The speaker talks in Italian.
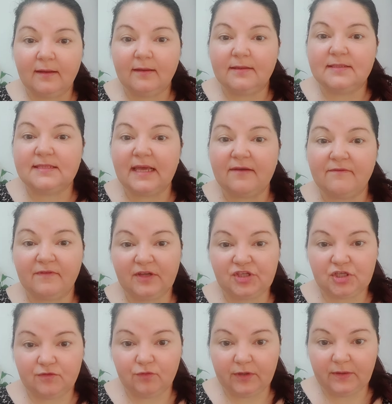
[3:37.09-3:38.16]
se
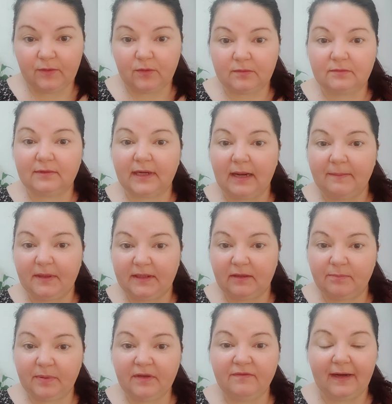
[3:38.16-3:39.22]
invece vuoi tramite
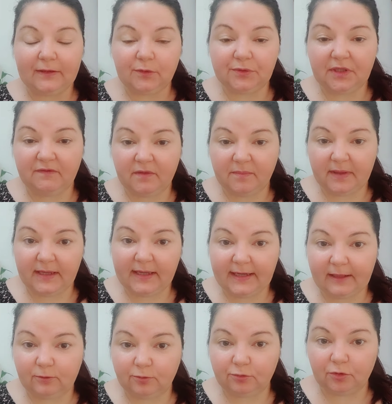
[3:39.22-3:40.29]
privato devi pagare
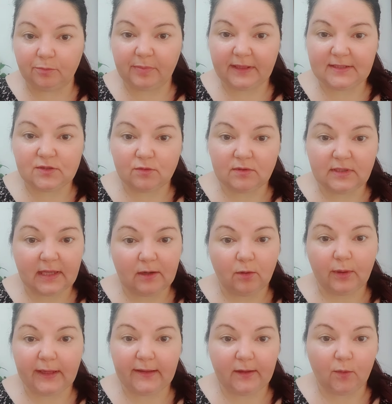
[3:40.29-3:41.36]
a tutto il prezzo intero
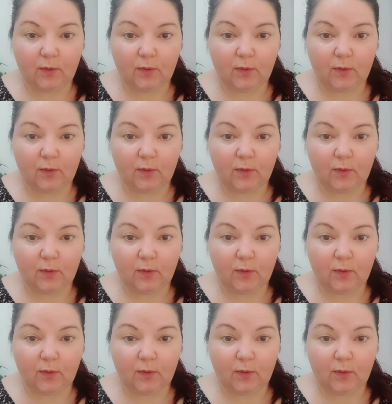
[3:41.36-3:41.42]
che è di